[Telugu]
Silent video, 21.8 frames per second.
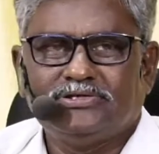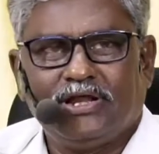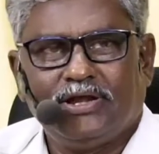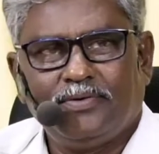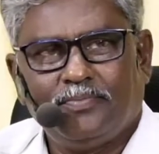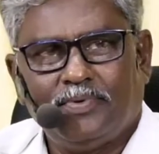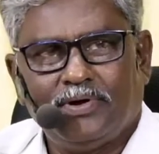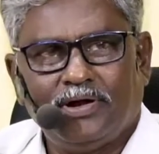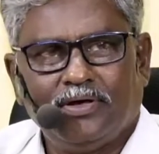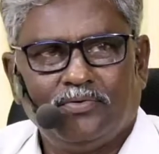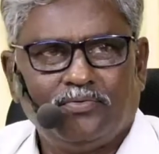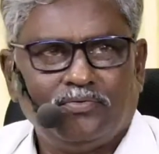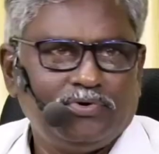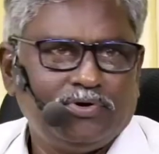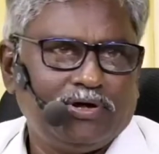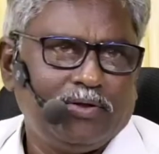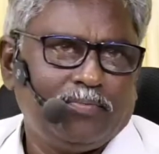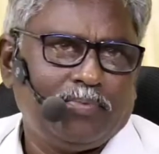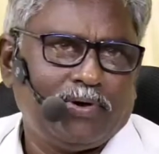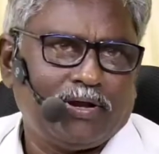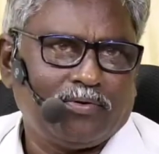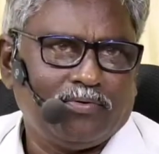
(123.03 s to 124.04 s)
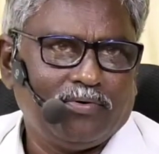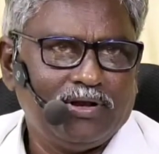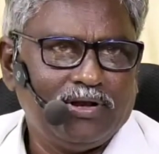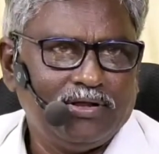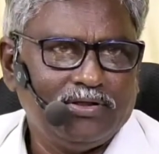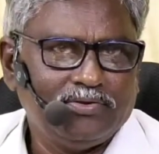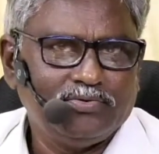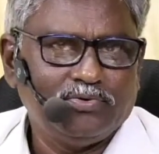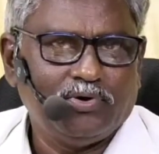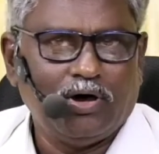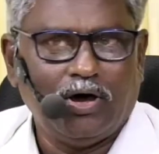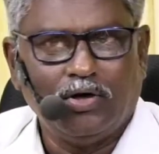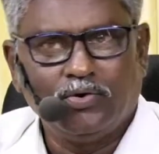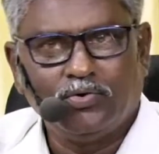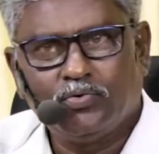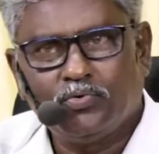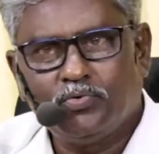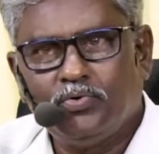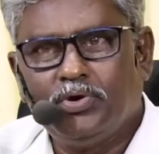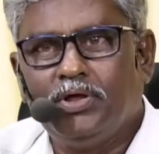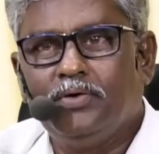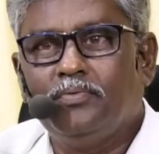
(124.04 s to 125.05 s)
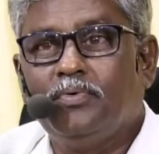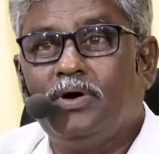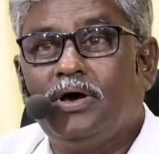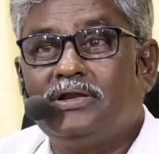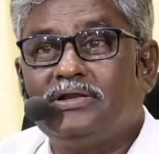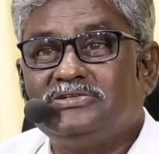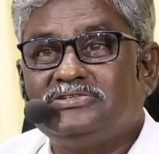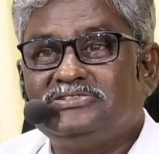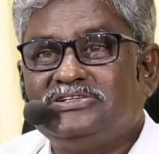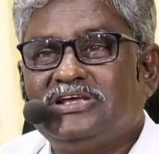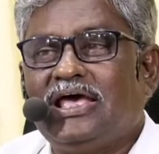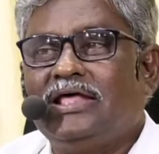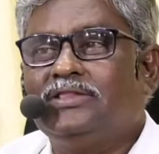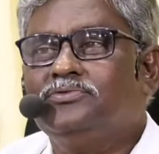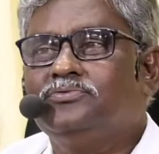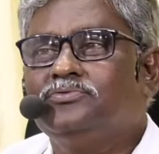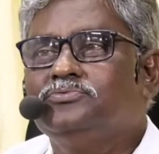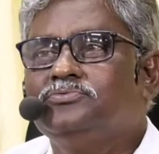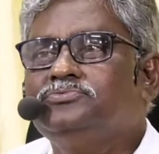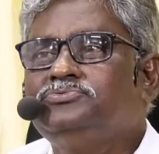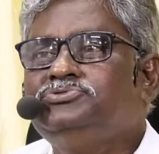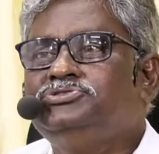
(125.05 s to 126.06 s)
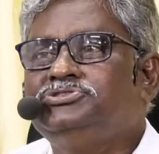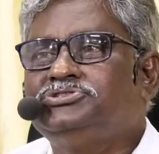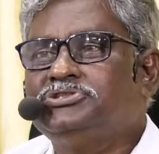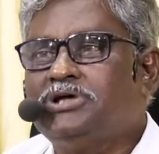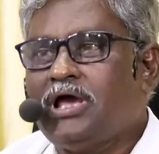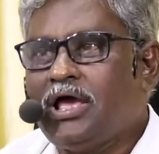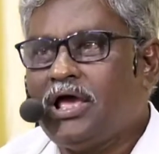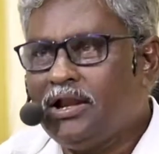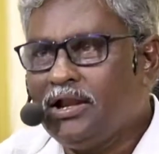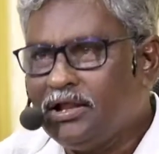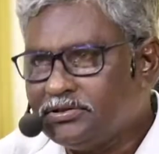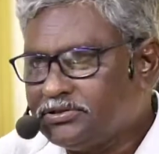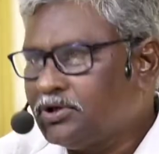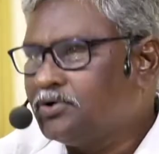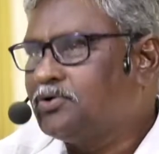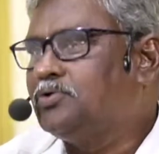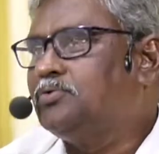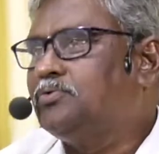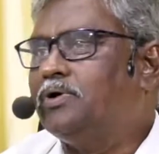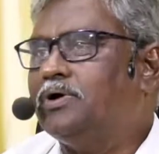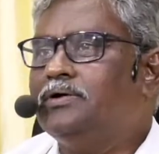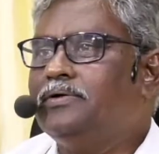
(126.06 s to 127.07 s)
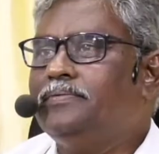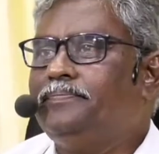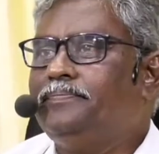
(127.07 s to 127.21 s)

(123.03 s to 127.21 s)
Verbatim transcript: సరిపడా ఉంటే పర్వాలేదు అనుకునే వారి శాతం చాలా తక్కువ